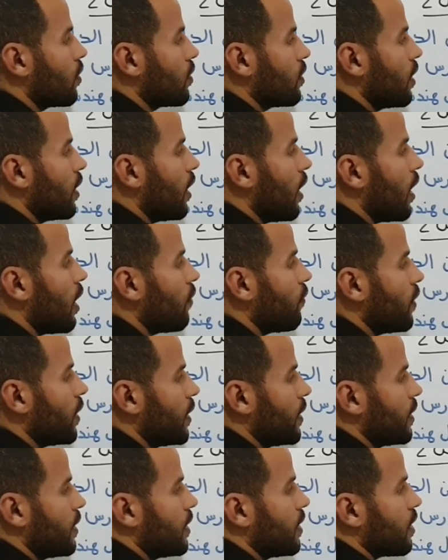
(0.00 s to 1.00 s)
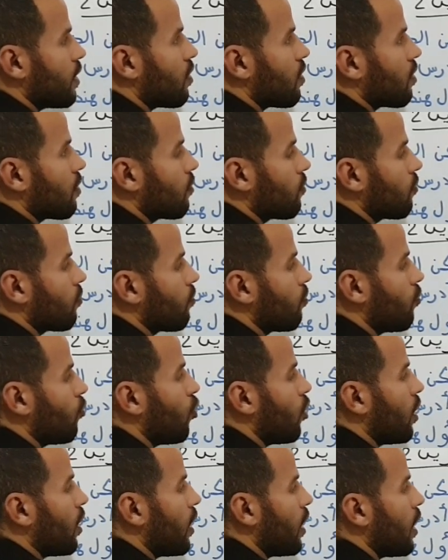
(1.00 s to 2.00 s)
ديال اف ل x
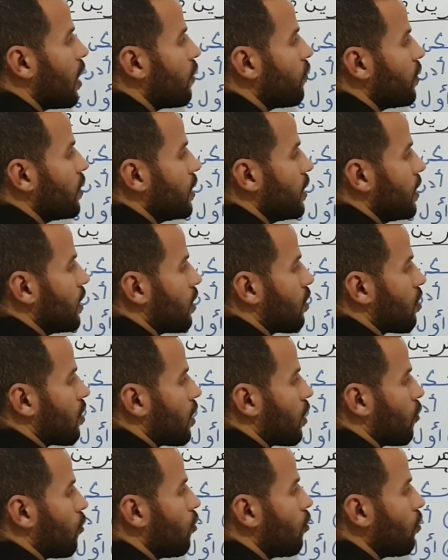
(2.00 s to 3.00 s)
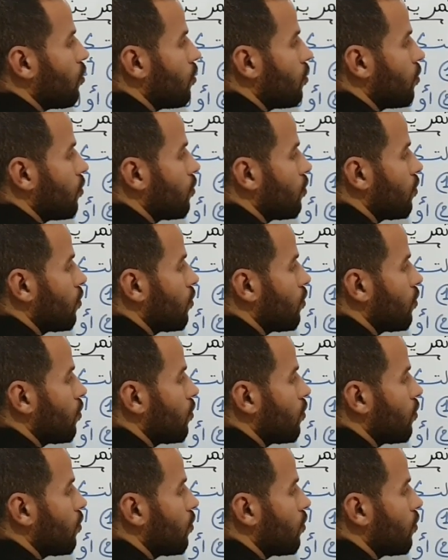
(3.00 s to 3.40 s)
موان اف لي اكس زيرو